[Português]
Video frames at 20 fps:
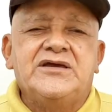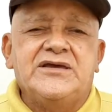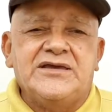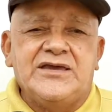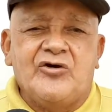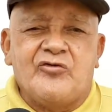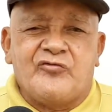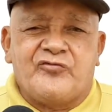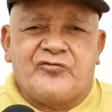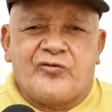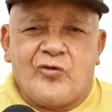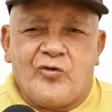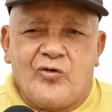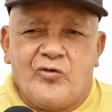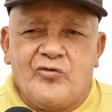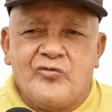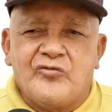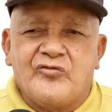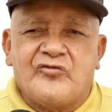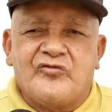eu
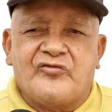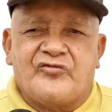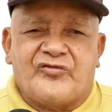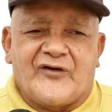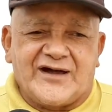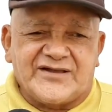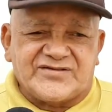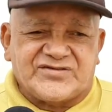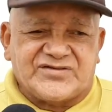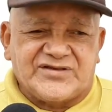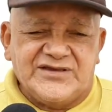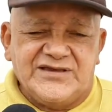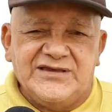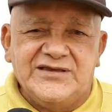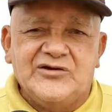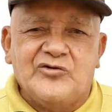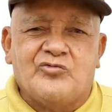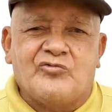vou fazer